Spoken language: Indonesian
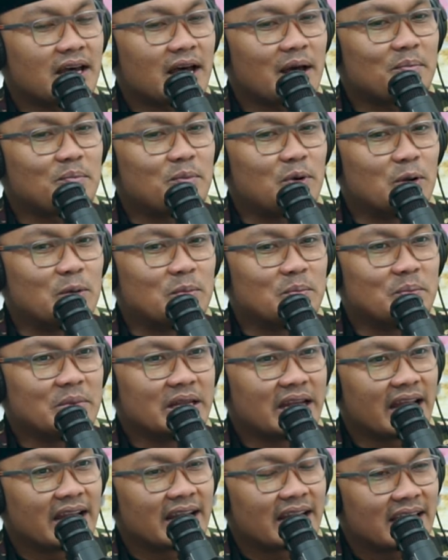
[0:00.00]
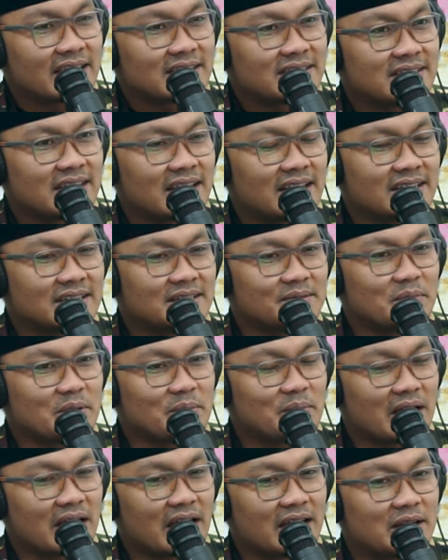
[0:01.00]
hablum minanas yang
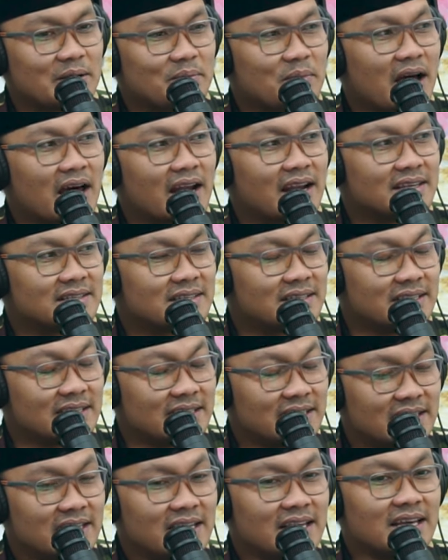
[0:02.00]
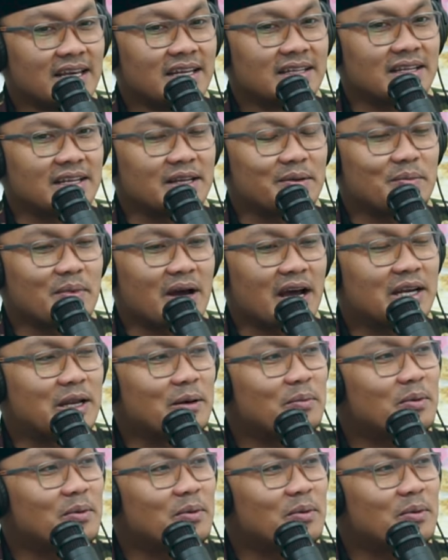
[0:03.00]
memang ada pahalanya sendiri, ternyata memang ada